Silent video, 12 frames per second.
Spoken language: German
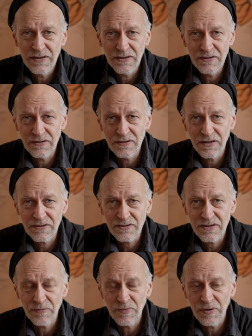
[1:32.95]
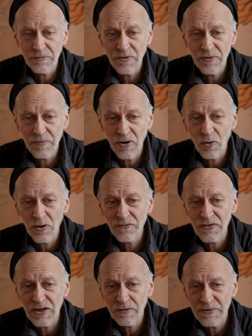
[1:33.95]
Ja, also immer, immer
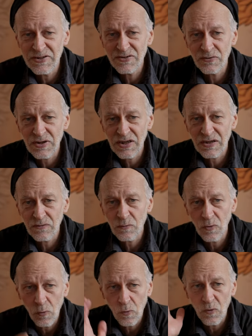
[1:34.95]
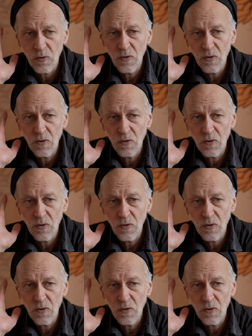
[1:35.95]
häufiger mitzukriegen, wow,